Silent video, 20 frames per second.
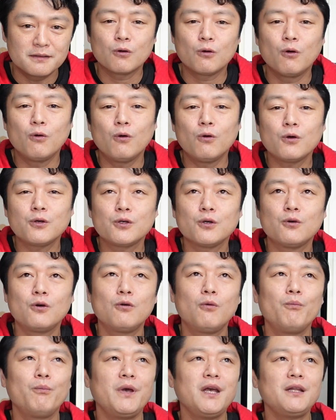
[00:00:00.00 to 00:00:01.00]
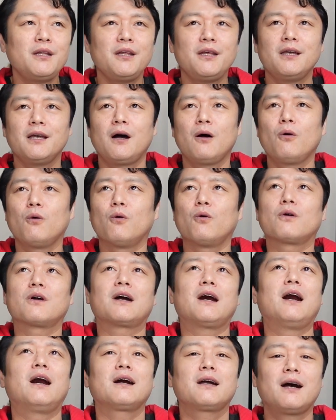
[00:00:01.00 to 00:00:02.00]
公共メディアを
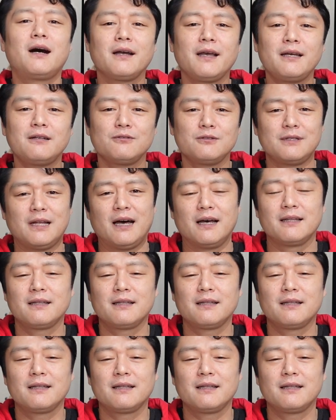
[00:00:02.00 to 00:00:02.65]
掲げるな